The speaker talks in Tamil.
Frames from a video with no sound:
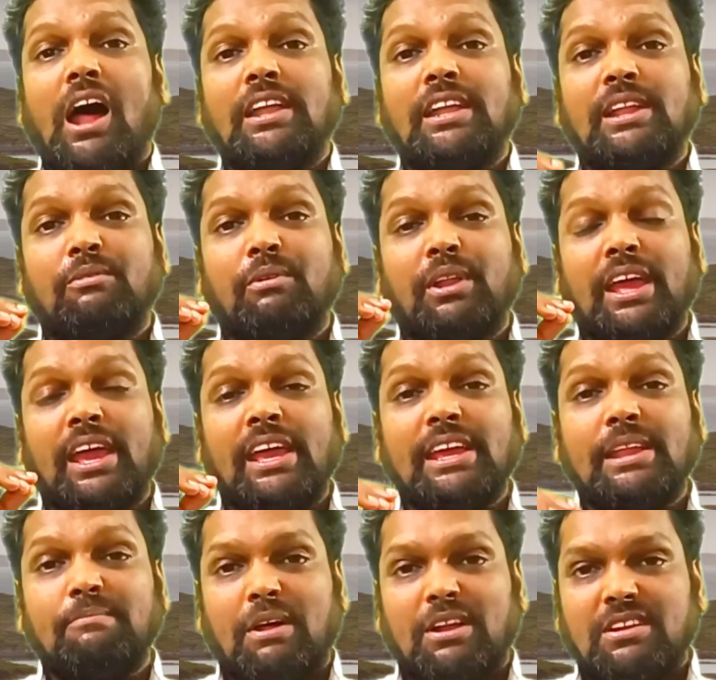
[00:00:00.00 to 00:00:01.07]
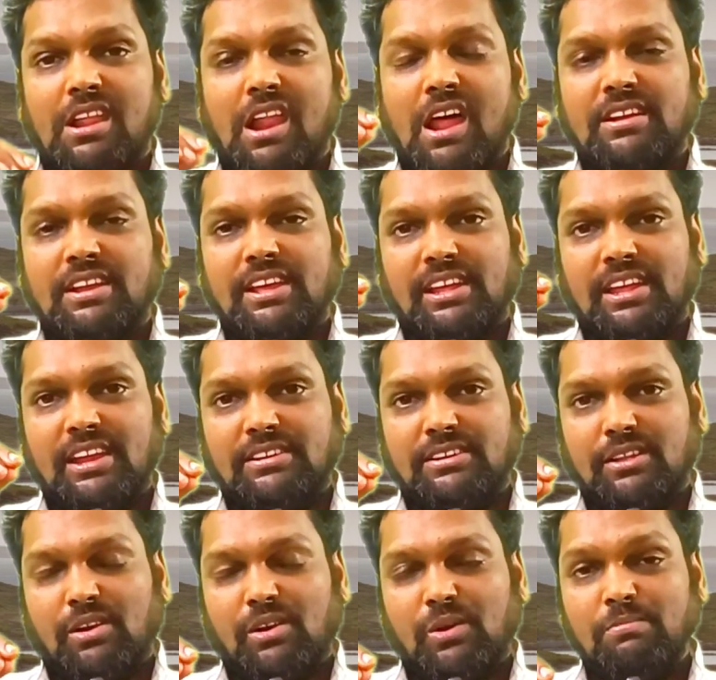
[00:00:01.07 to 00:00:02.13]
ஆண்டவரே என் மன்றாட்டை
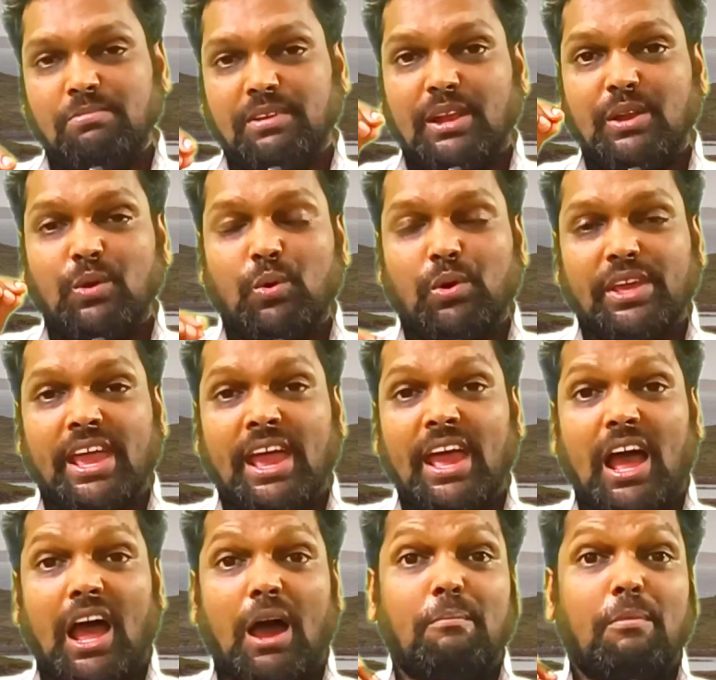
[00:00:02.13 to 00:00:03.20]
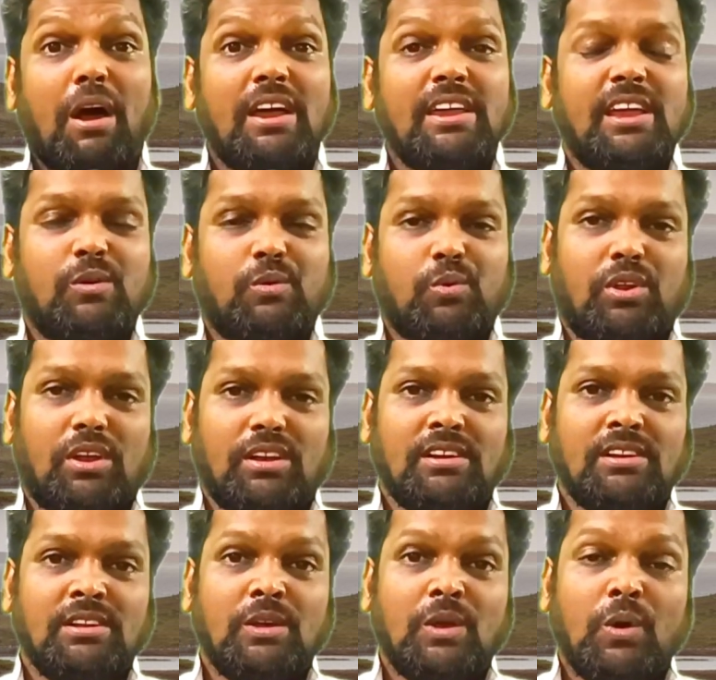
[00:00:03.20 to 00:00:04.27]
கேட்டருளும் என்னுடைய அபாய குரல்